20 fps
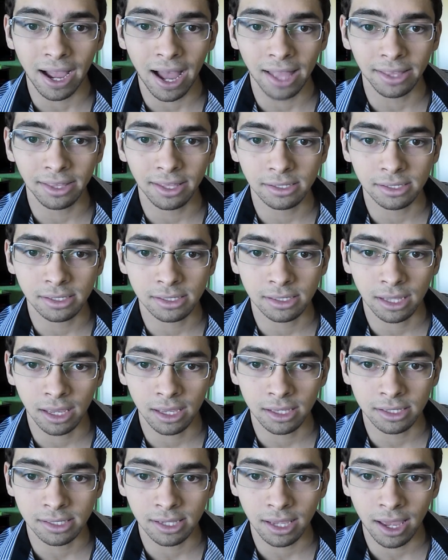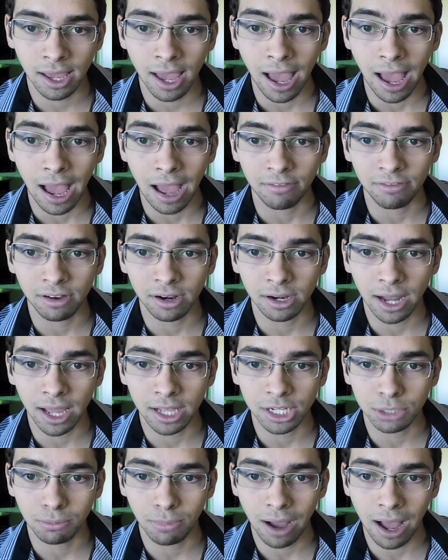cada existência, a
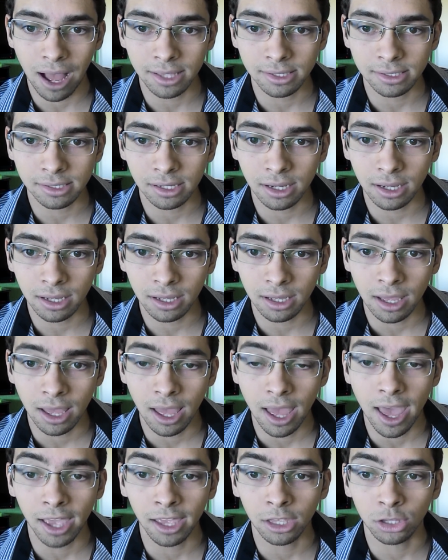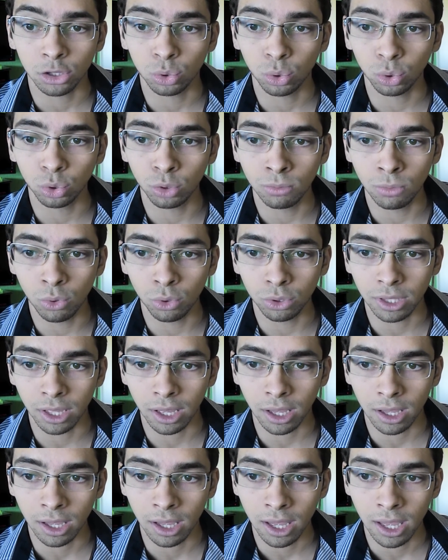verdade básica é que tudo
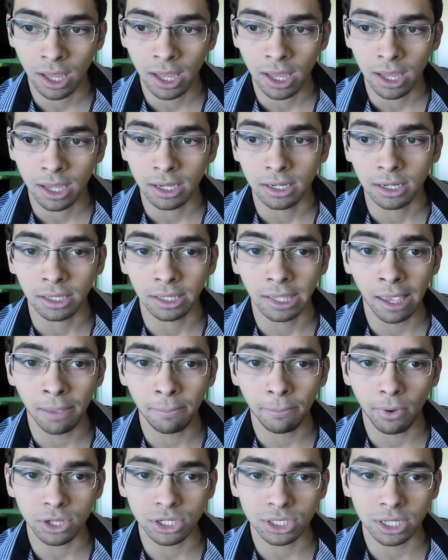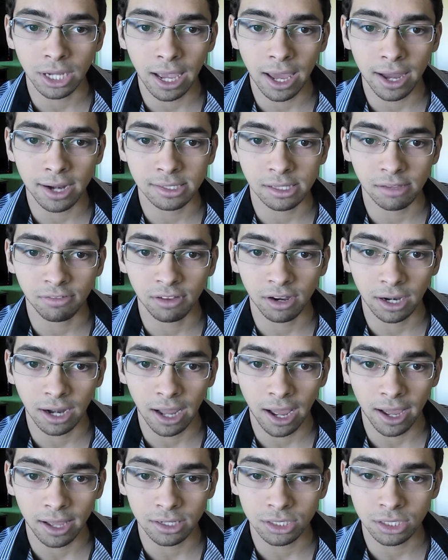muda. Ninguém pode negar essa
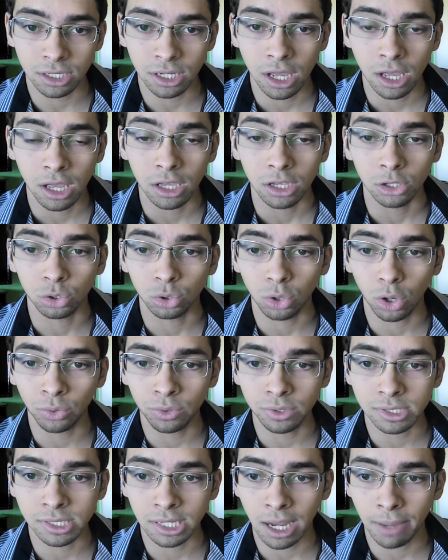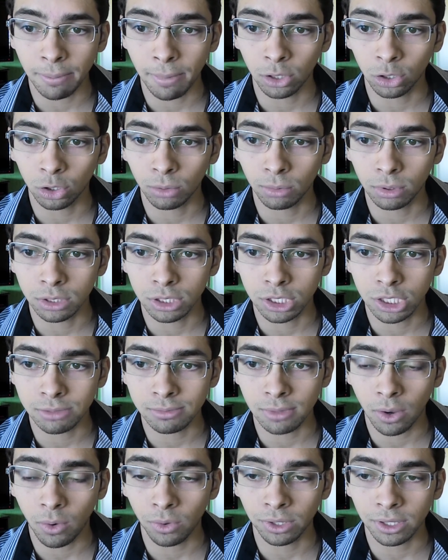verdade e todo o ensinamento do
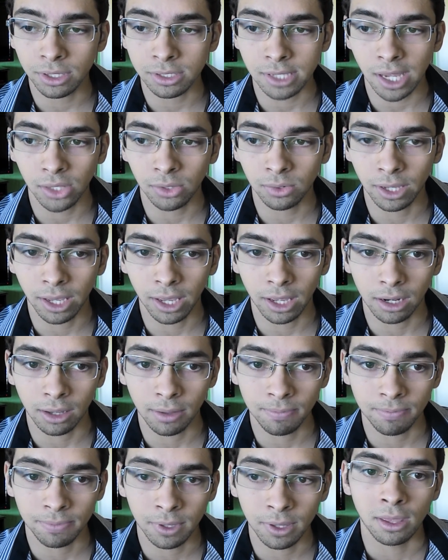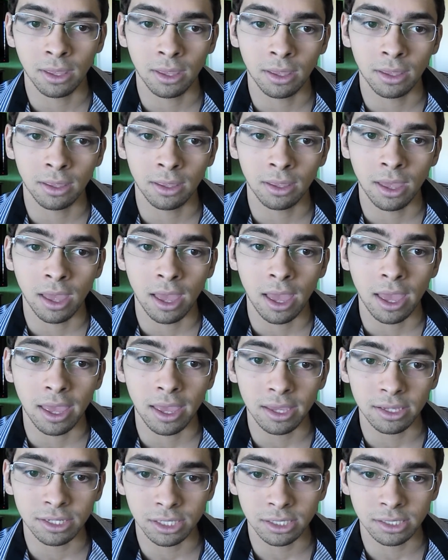budismo é condensado nela.
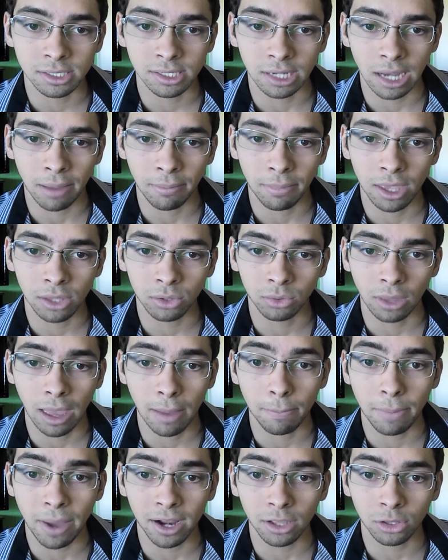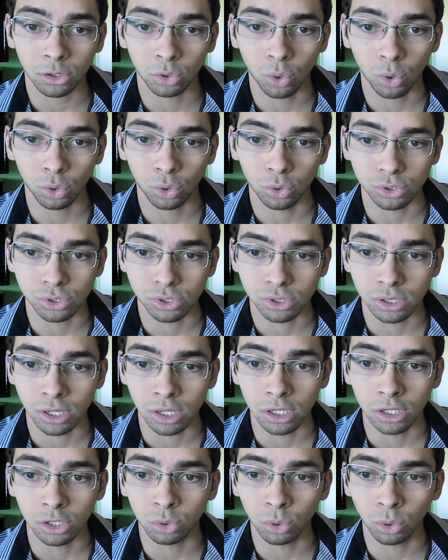Este ensinamento é para todos
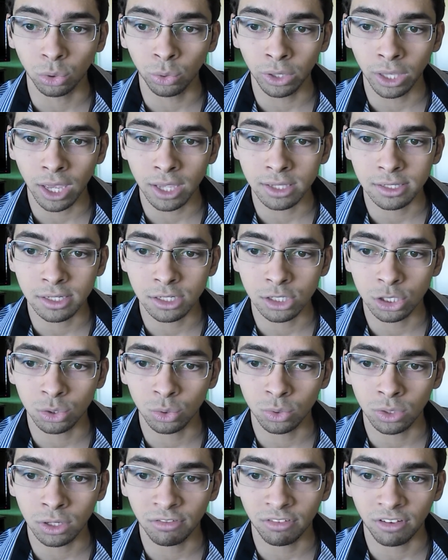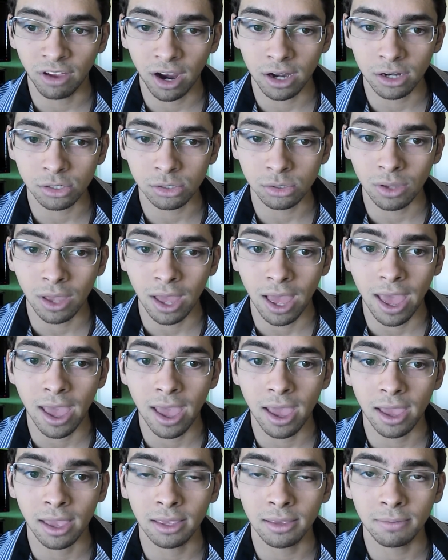e tudo o que existe no universo
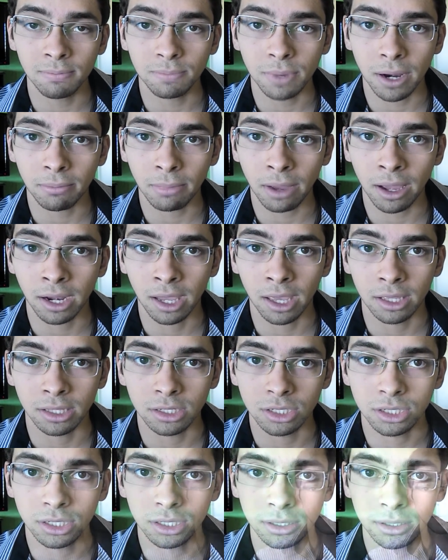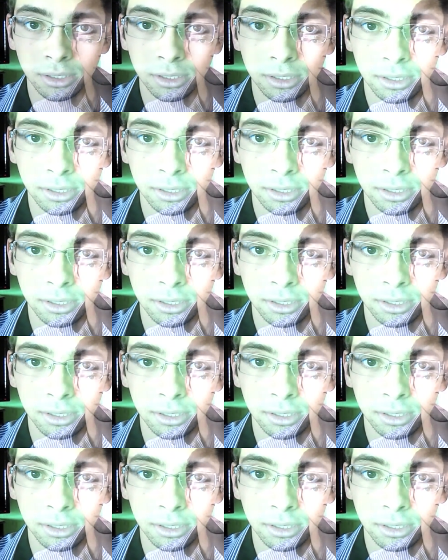é impermanente.